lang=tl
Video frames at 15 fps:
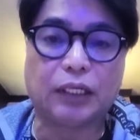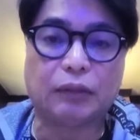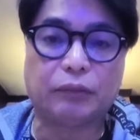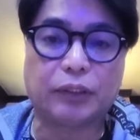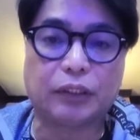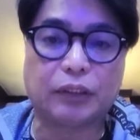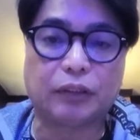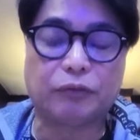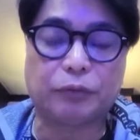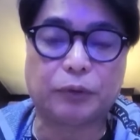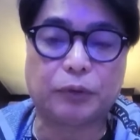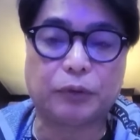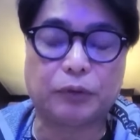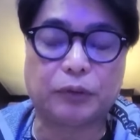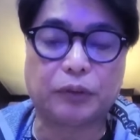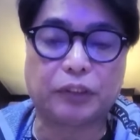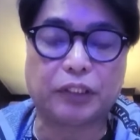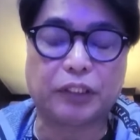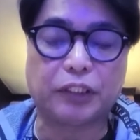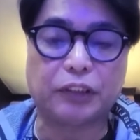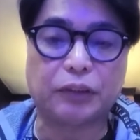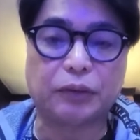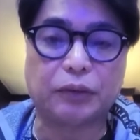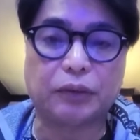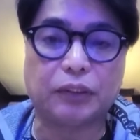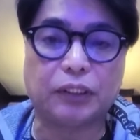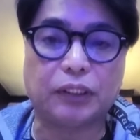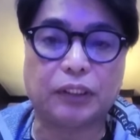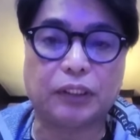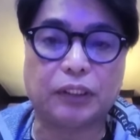na lindol. Tiniyak ng
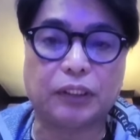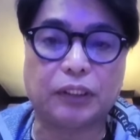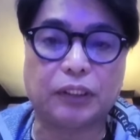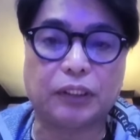opisyal